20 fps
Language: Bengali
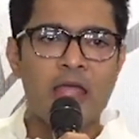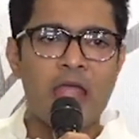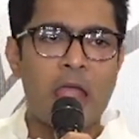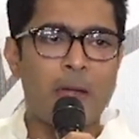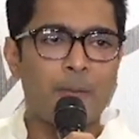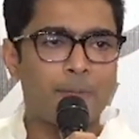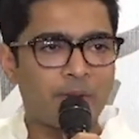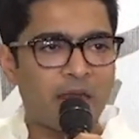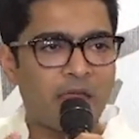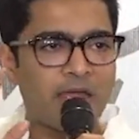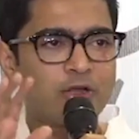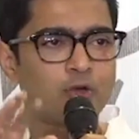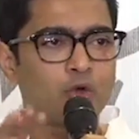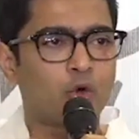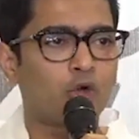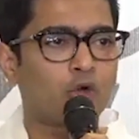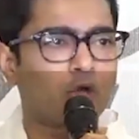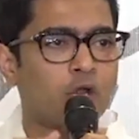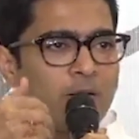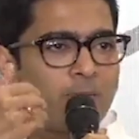অ্যাপ্লাই
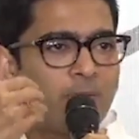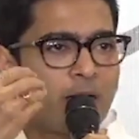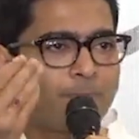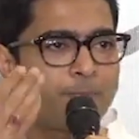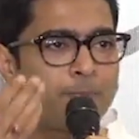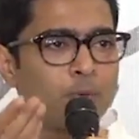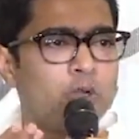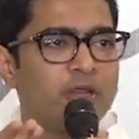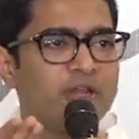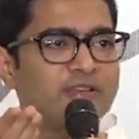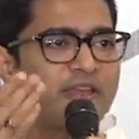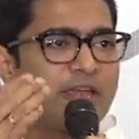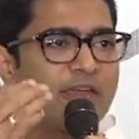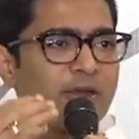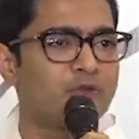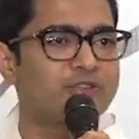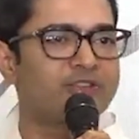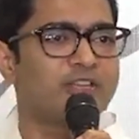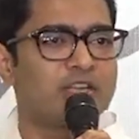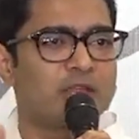করলে এবার পুলিশ
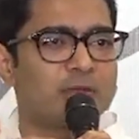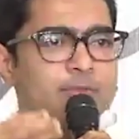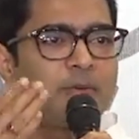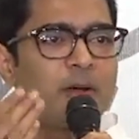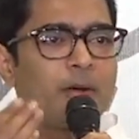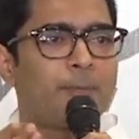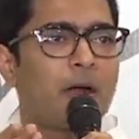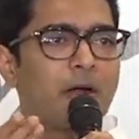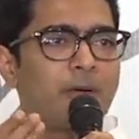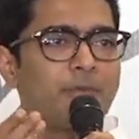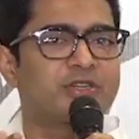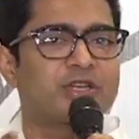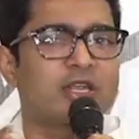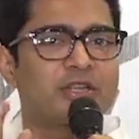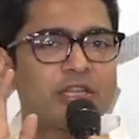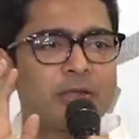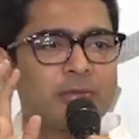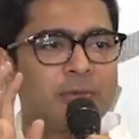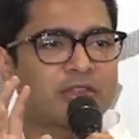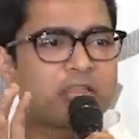এনওসি দেবে বা পারমিশন
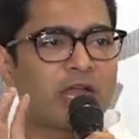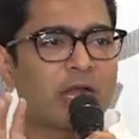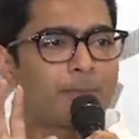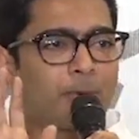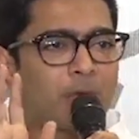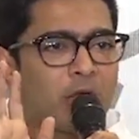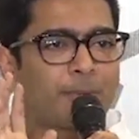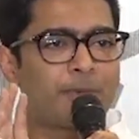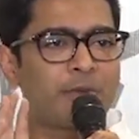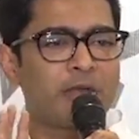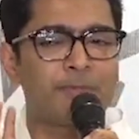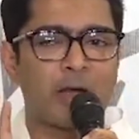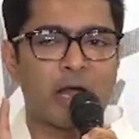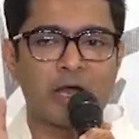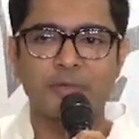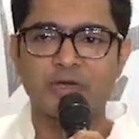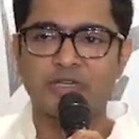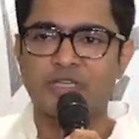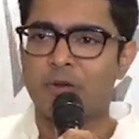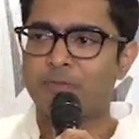দেবে তারপর আপনি
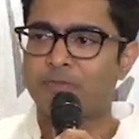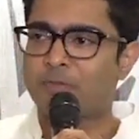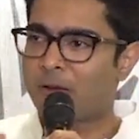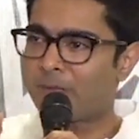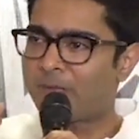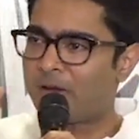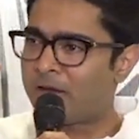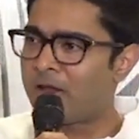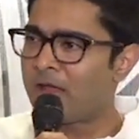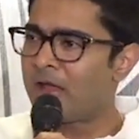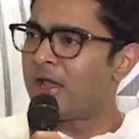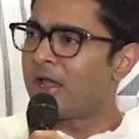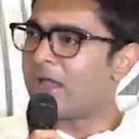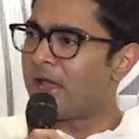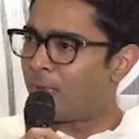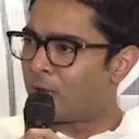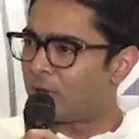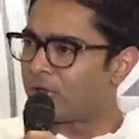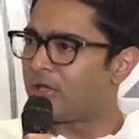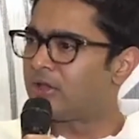পারমিশন পাবেন
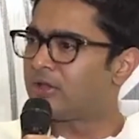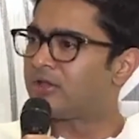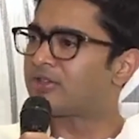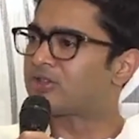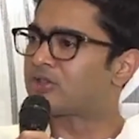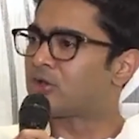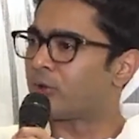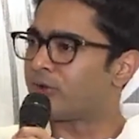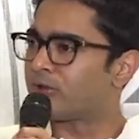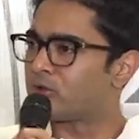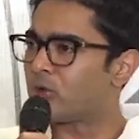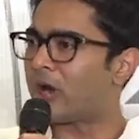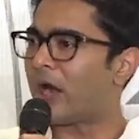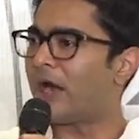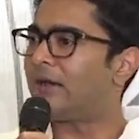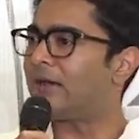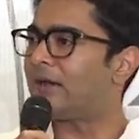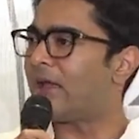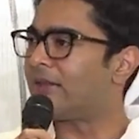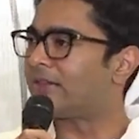এবং নির্দিষ্ট কিছু
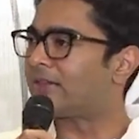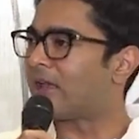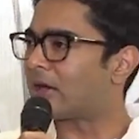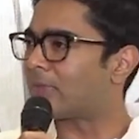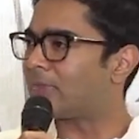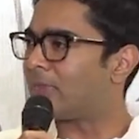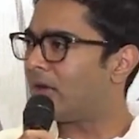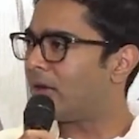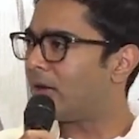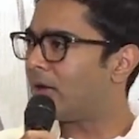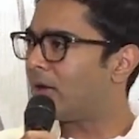গাইডলাইন থাকবে